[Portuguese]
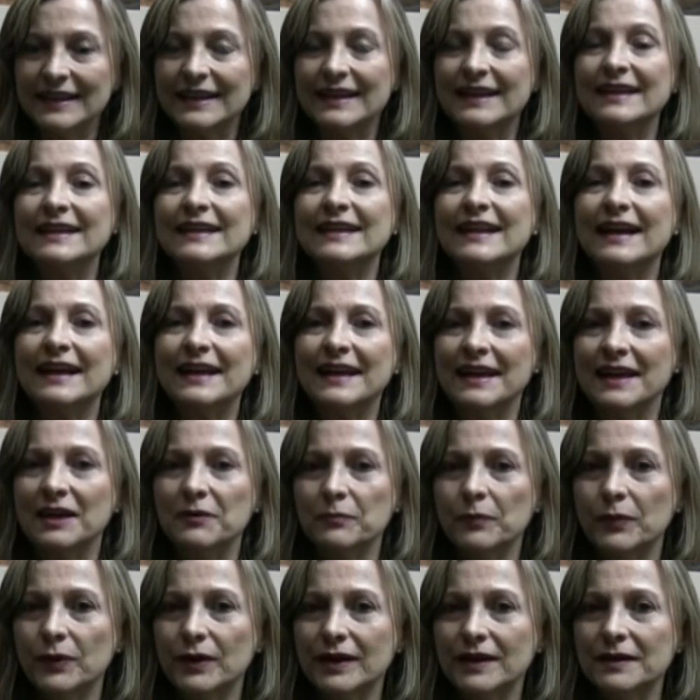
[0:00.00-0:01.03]
que na
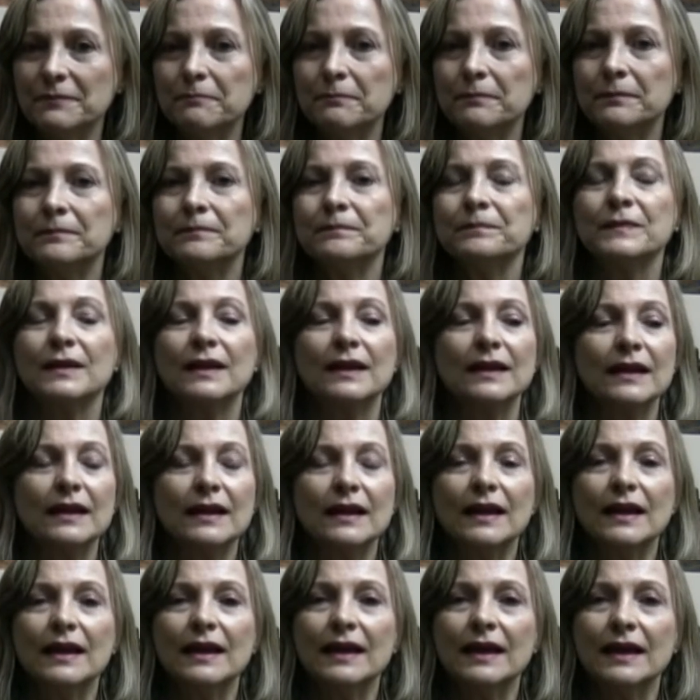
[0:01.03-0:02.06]
época
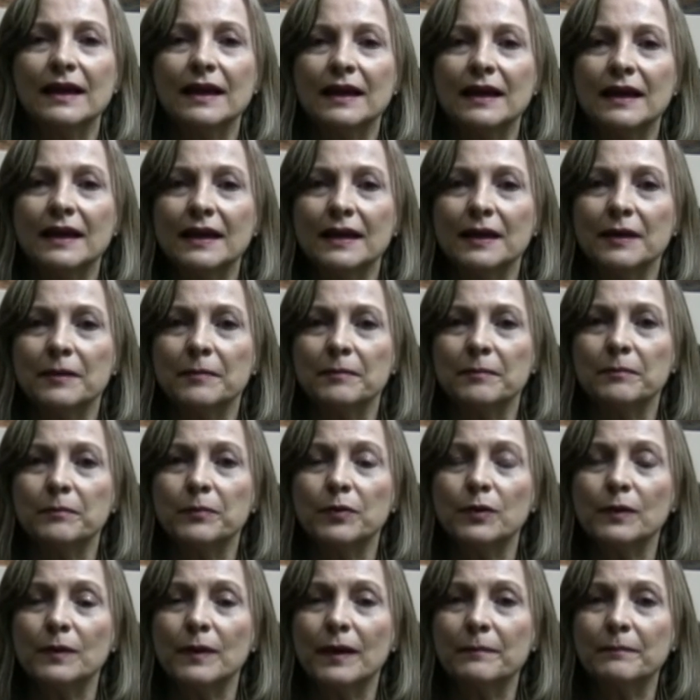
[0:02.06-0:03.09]
é,
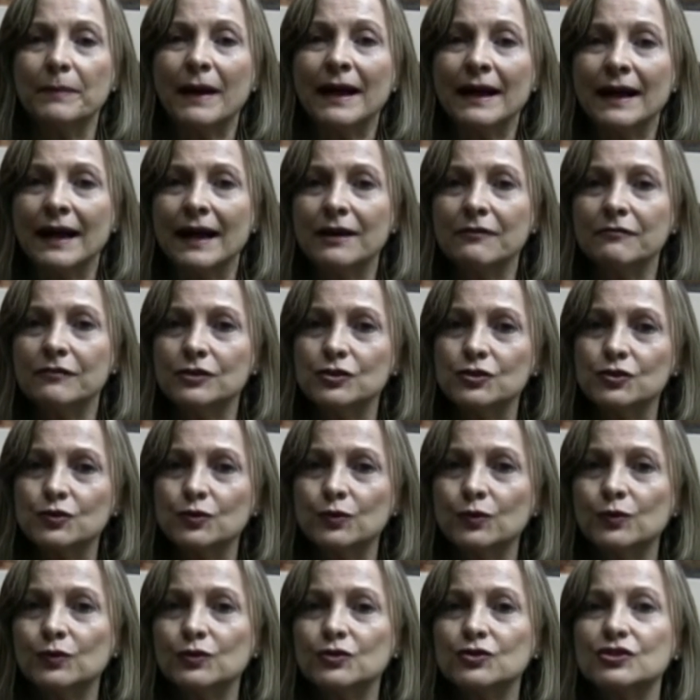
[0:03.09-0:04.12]
pagava
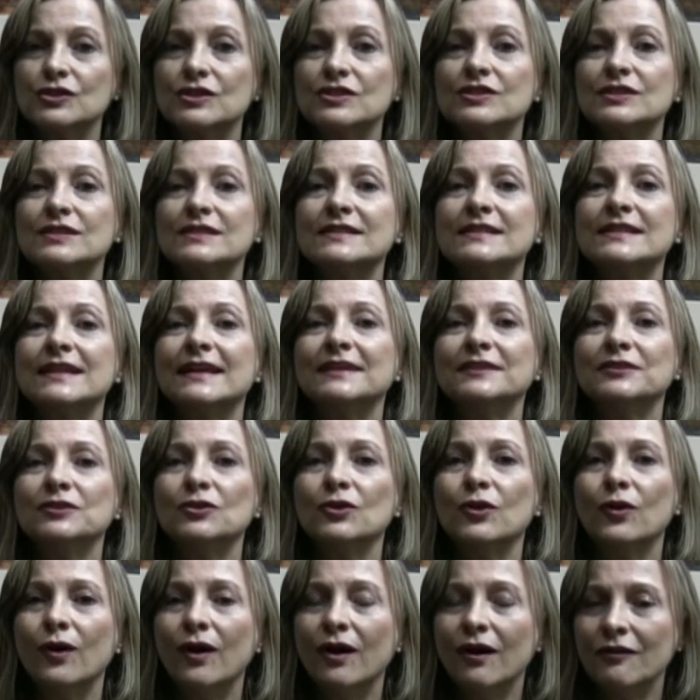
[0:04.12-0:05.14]
juros de
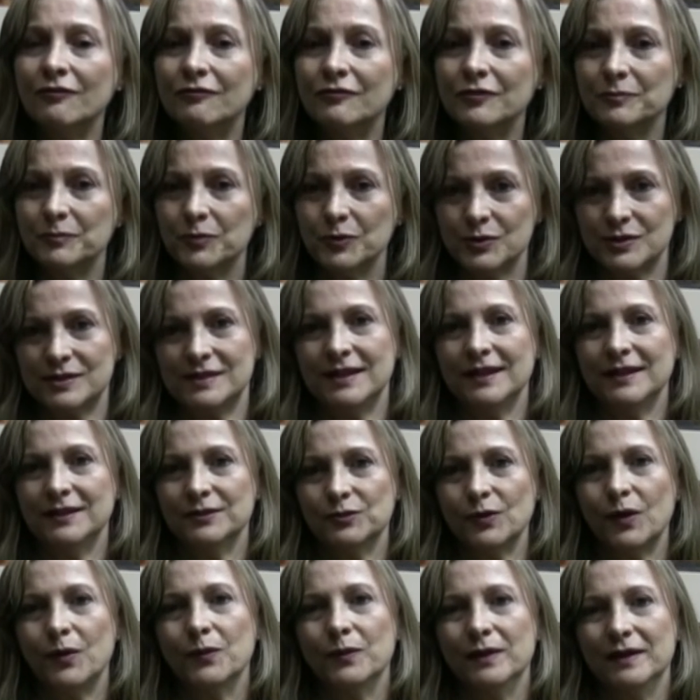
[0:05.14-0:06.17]

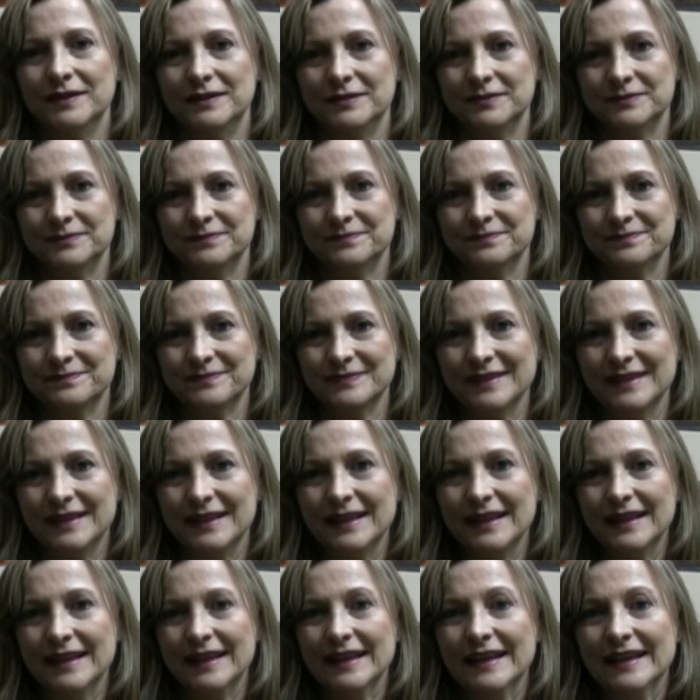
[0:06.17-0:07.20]
19% ao ano.
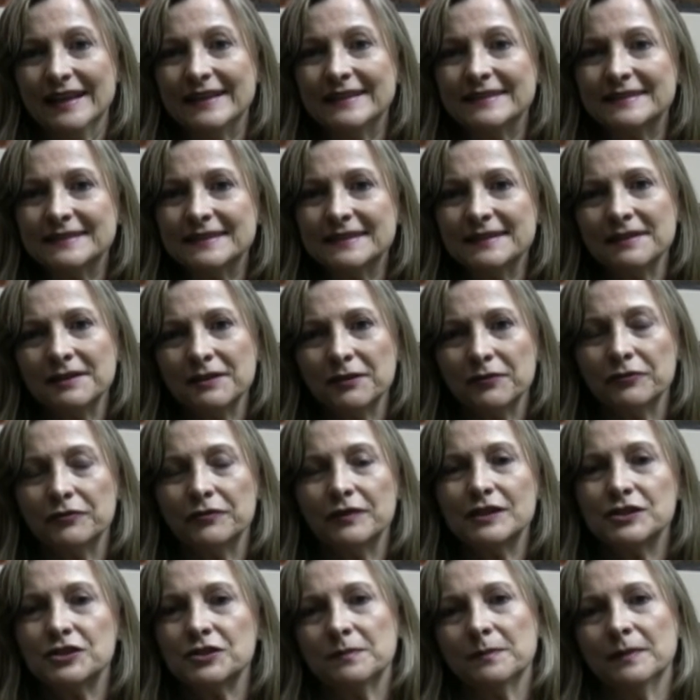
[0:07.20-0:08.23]
Então,
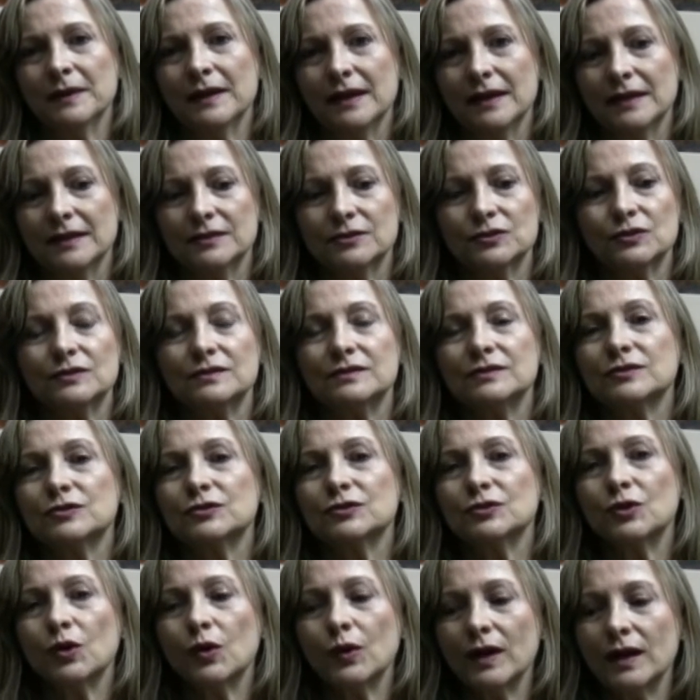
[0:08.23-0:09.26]
veja bem,
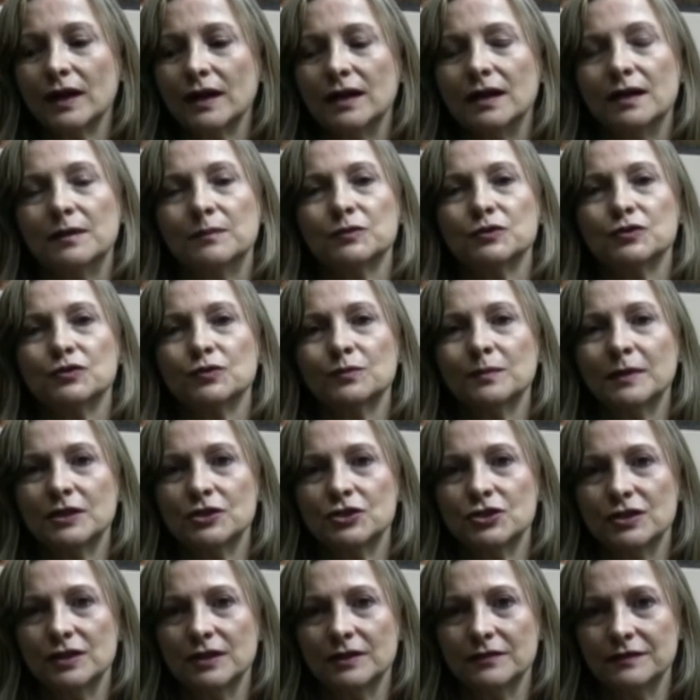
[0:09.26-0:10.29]
trocamos uma
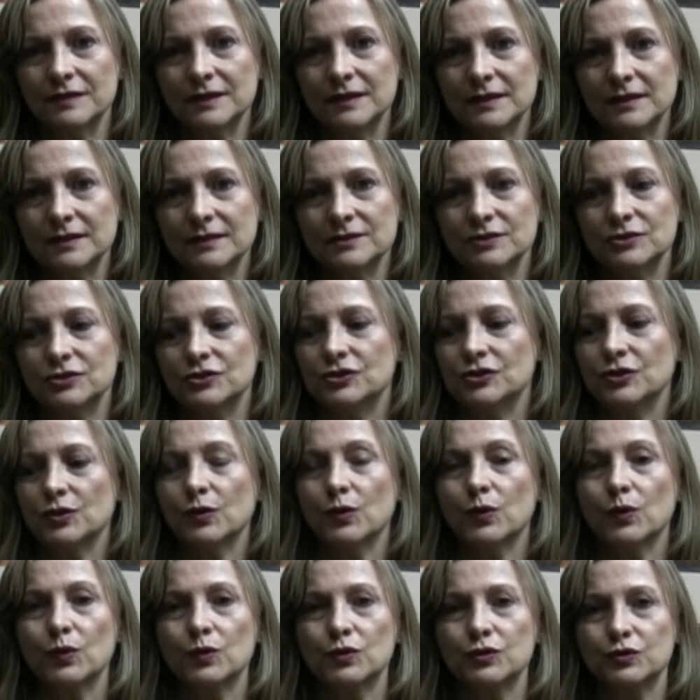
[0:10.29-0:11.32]
dívida de
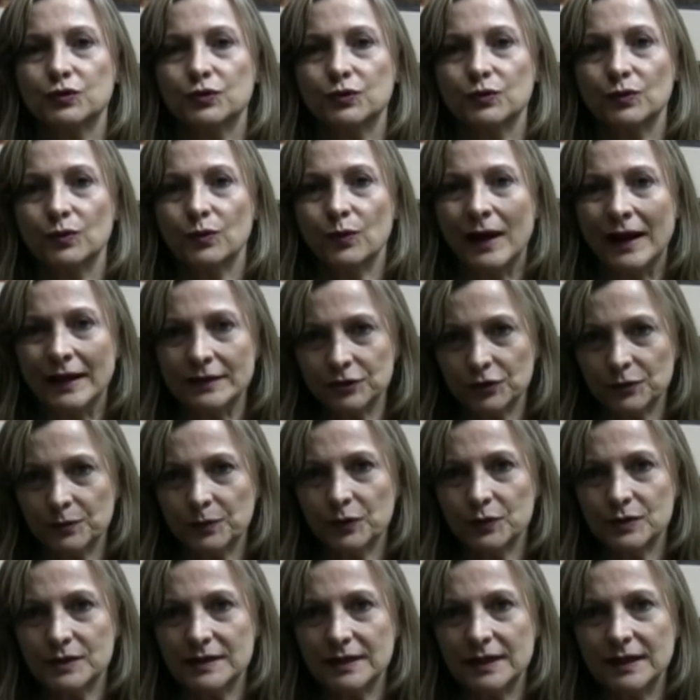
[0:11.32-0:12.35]
custo
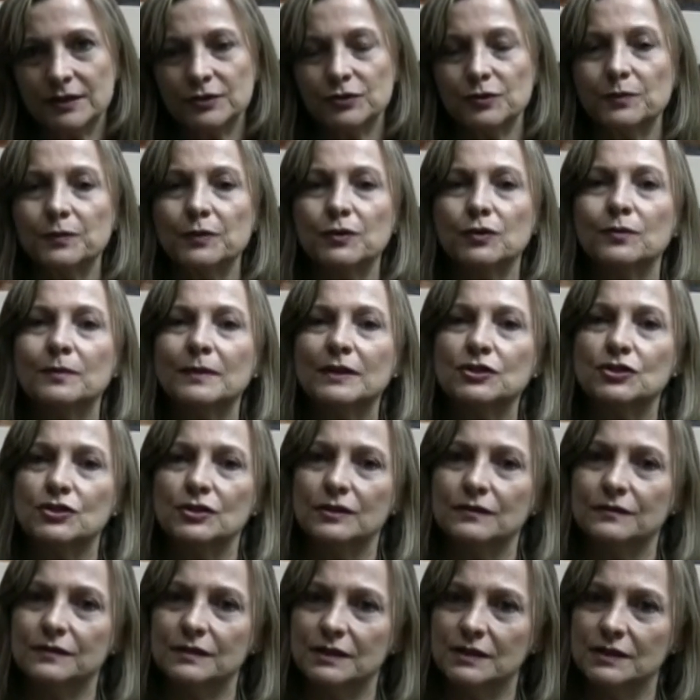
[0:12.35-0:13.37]
4% por uma
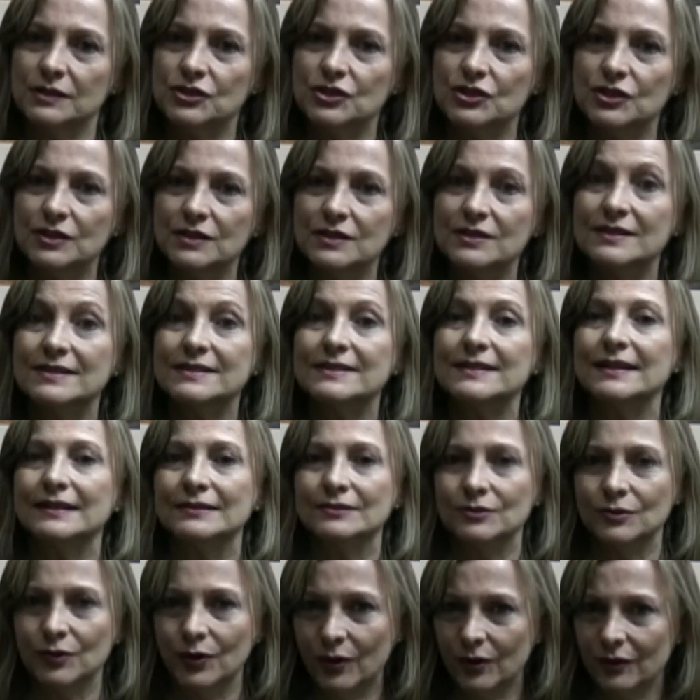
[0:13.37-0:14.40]
dívida de
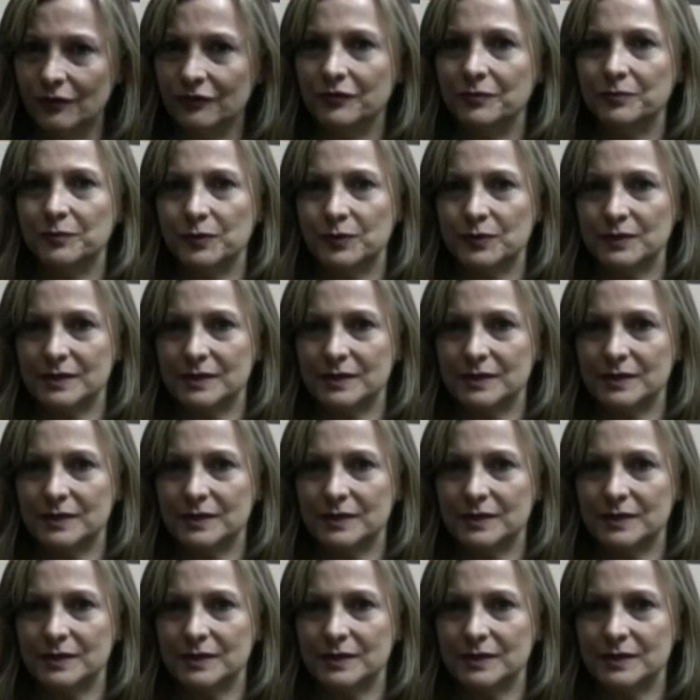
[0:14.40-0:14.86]
19%.